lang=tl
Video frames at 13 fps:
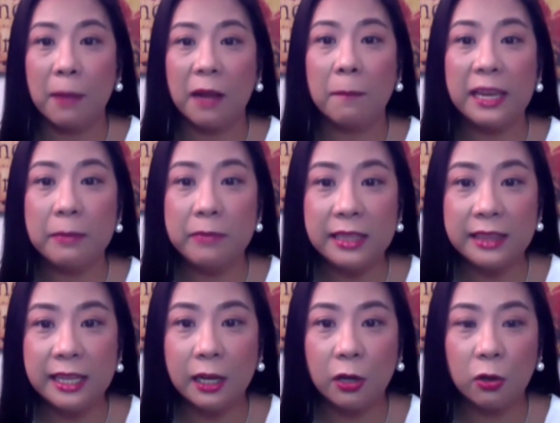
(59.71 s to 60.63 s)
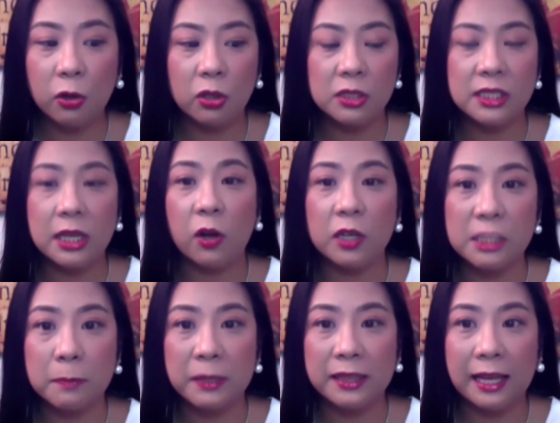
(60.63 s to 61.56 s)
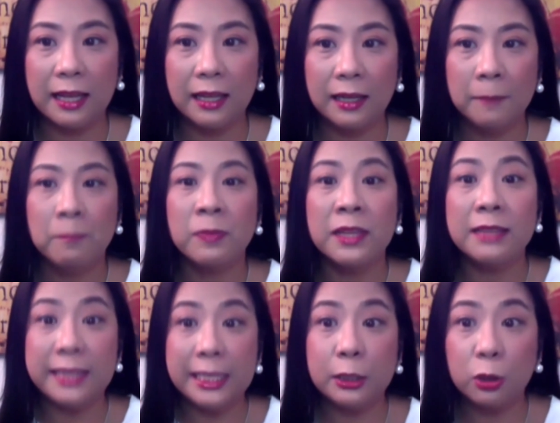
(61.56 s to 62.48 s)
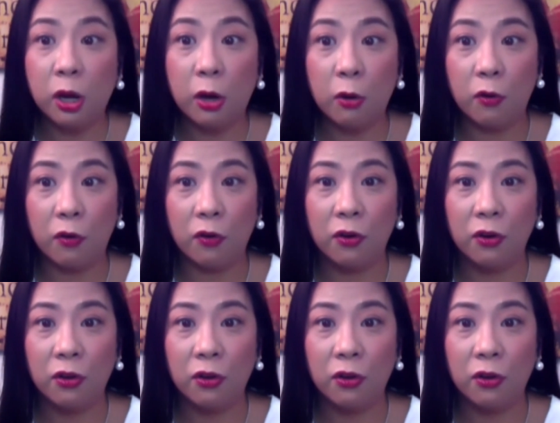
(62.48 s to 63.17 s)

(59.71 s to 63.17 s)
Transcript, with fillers: Pag may meeting ako sa hospital, dito mo gagawin. Dito ako.